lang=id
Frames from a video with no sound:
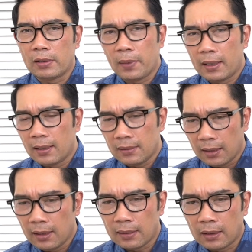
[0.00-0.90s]
waspada
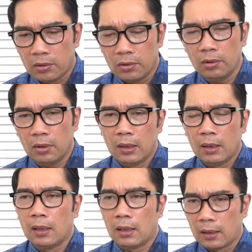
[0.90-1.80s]
siaga satu
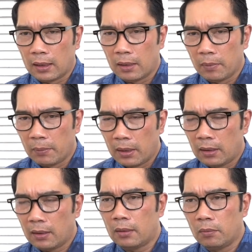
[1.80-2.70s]
karena memang
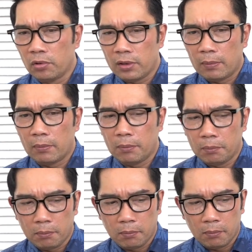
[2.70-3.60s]
musim
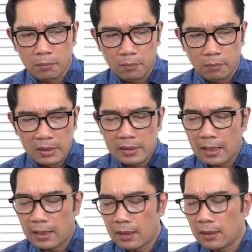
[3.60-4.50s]

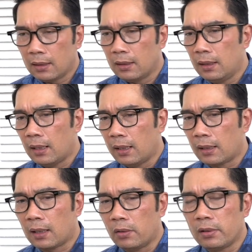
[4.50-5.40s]
bencana di akhir
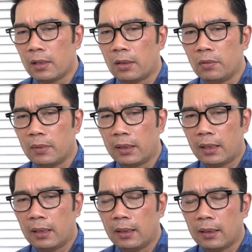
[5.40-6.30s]
tahun selalu
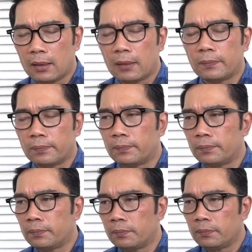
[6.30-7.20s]
mengalami.
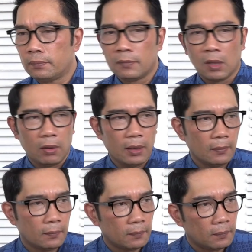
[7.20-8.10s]
Tadi di
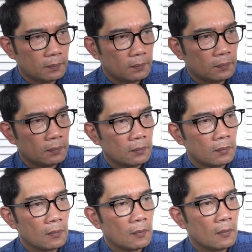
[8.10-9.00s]
Papua sempat
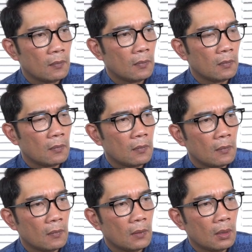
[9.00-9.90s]
ada kerasa
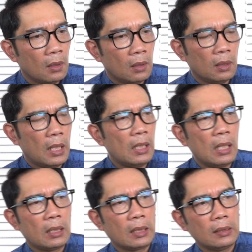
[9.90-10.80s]
nggak Pak? Enggak,
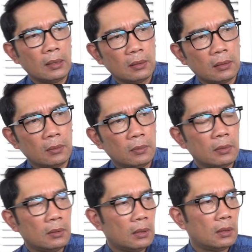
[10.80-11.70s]
nggak kerasa.
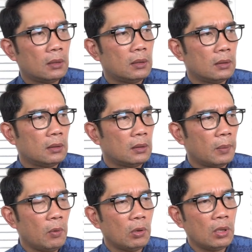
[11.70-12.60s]
Eh,
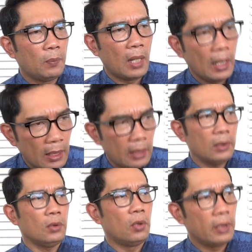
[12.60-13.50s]
tapi waktu di
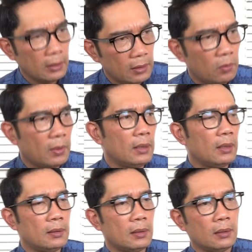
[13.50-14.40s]
Pangandaran goyangnya lumayan
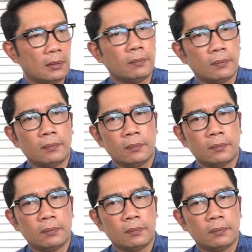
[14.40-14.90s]
tetap oke